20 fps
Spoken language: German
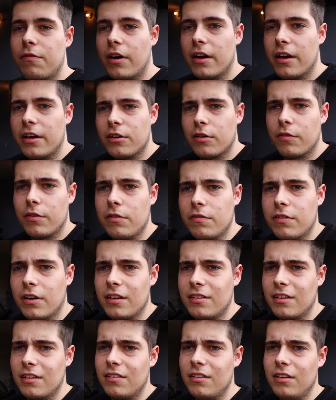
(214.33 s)
Feiere ich auf jeden
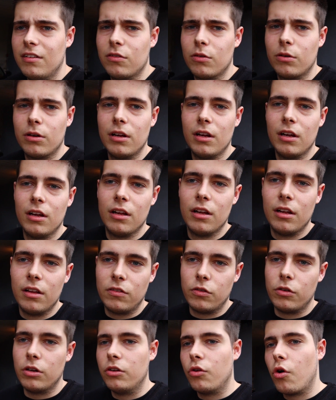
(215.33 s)
Fall. Das ist jetzt nie so,
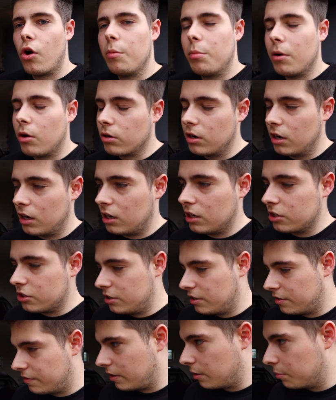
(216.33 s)
so eine
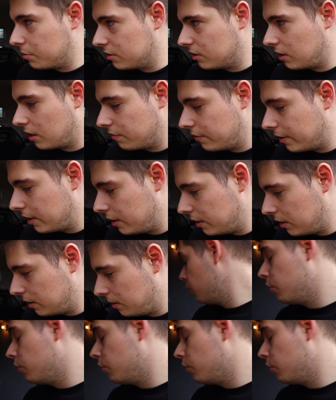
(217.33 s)
Neubaugarage, das wäre ein bisschen langweilig.